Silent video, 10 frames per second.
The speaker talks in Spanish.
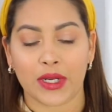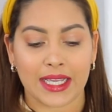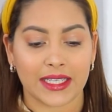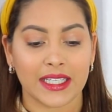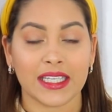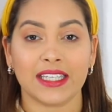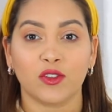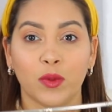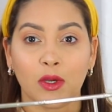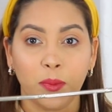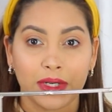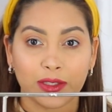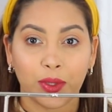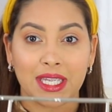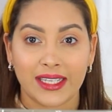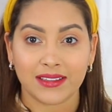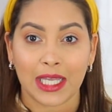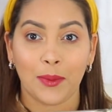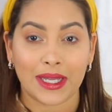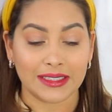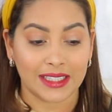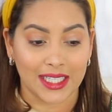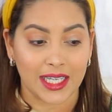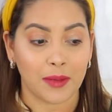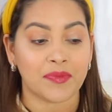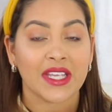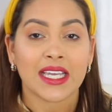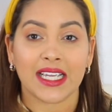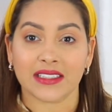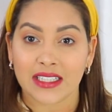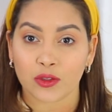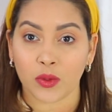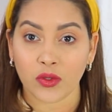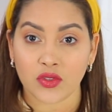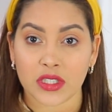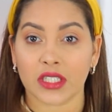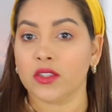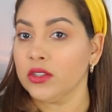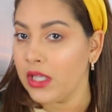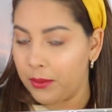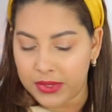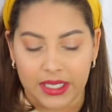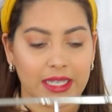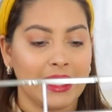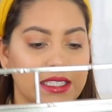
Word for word: por aquí, estuve comprando esta bandeja, esta la estuve consiguiendo también